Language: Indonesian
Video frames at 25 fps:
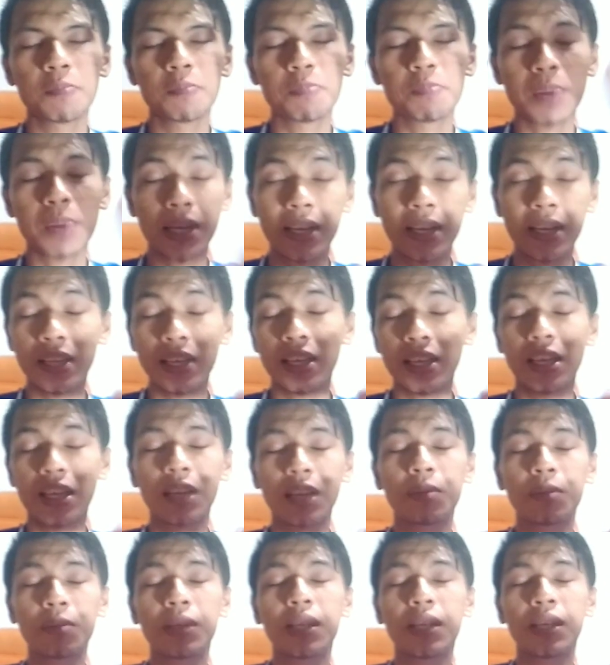mana yang
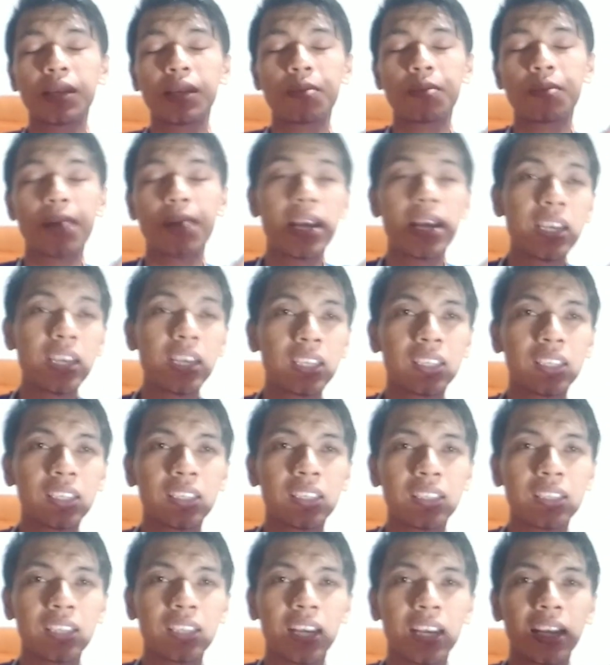lebih baik
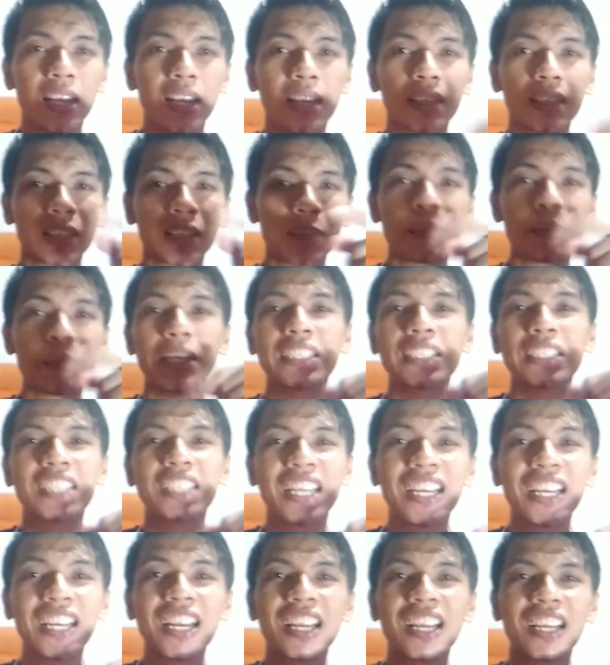ya gimana
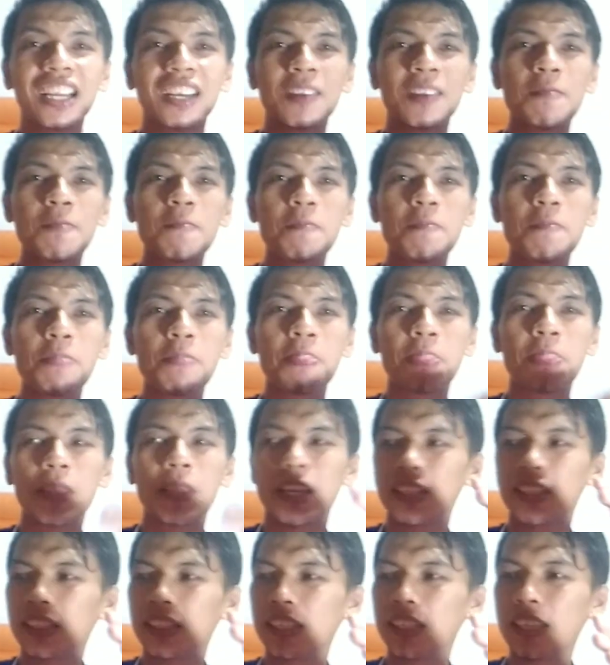selera lah.
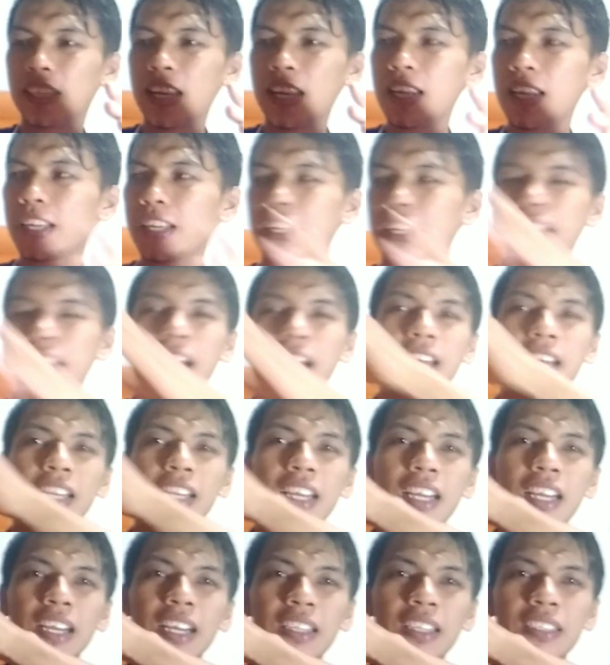Intinya ini
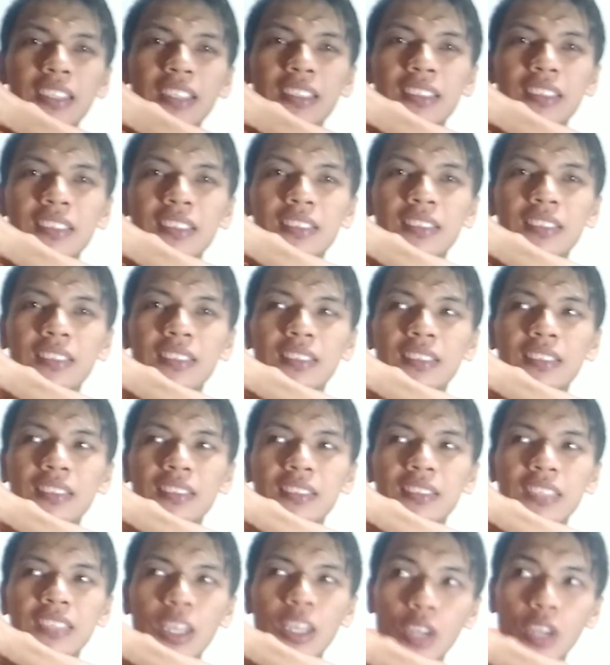harga
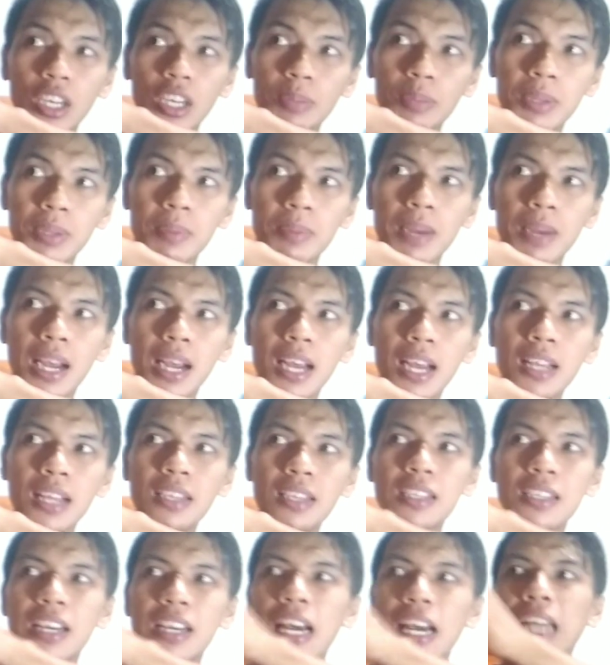jauh lebih
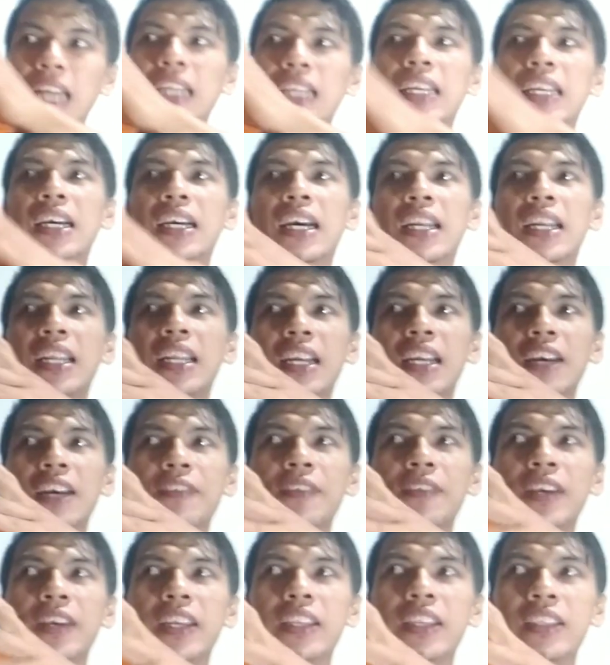mahal karena kadar
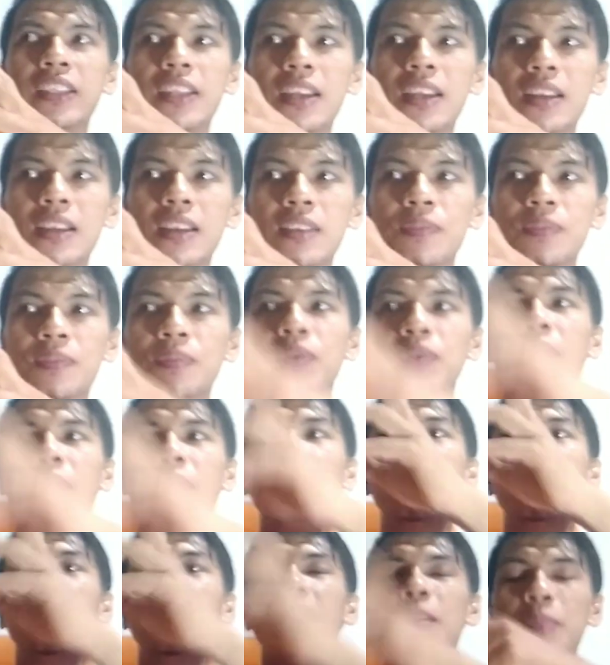kafeinnya
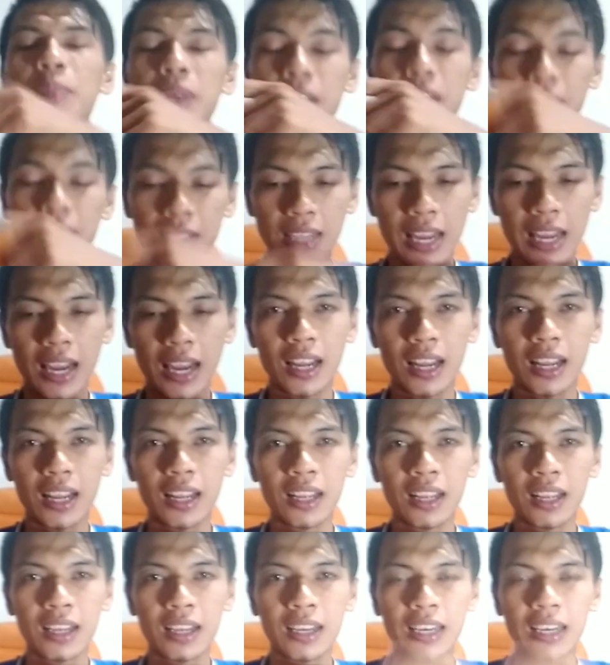lebih rendah.
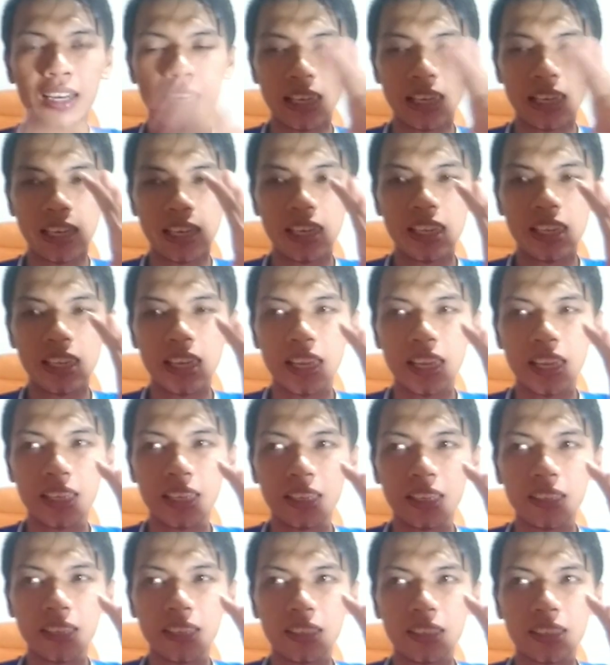Karena nilai
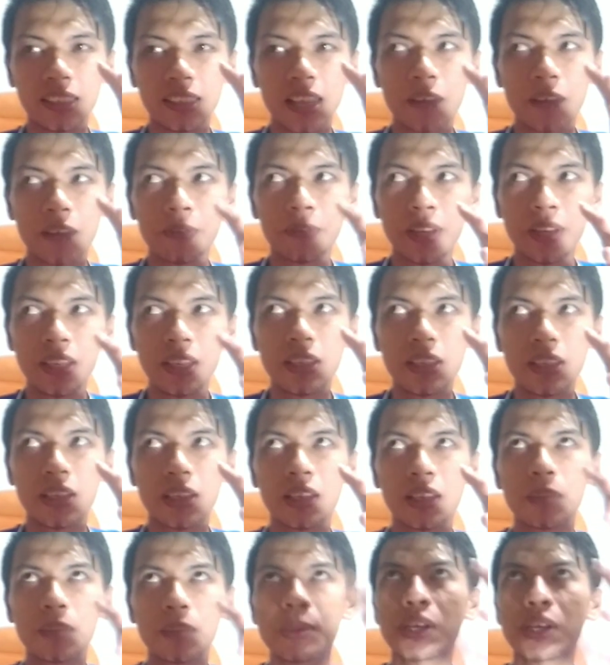kafein yang
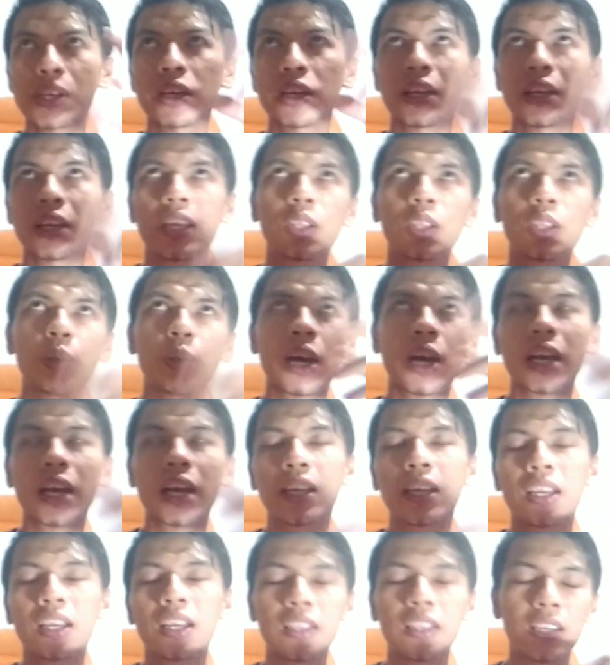lebih rendah itu
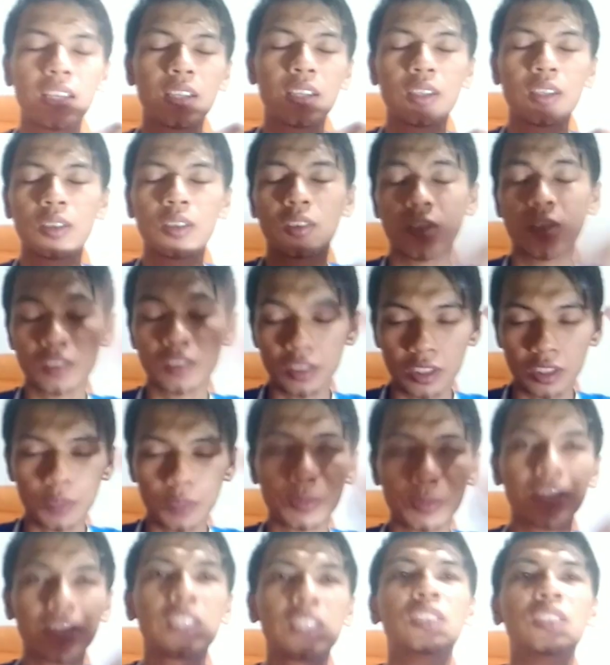harganya
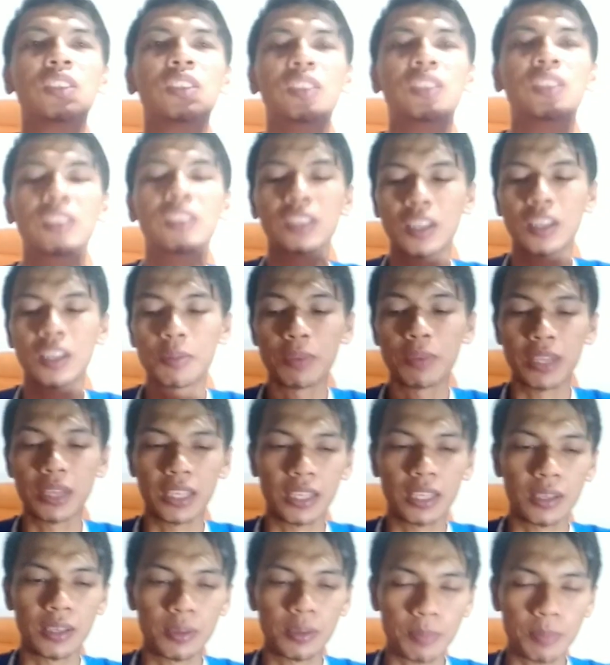otomatis
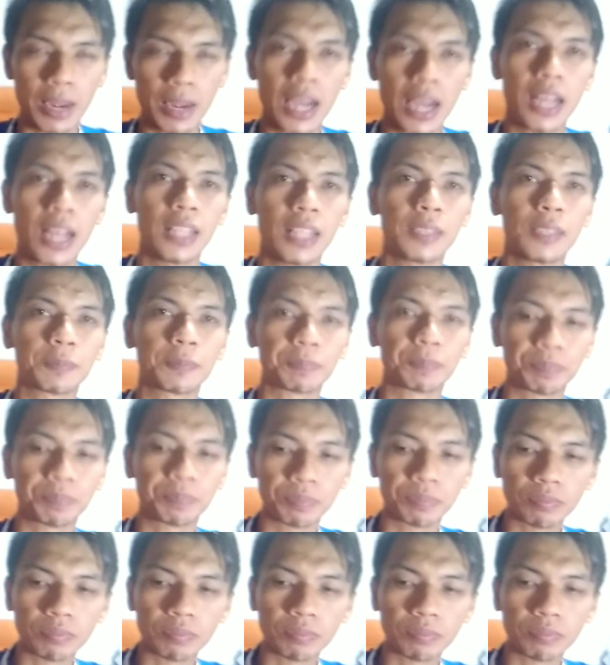lebih mahal.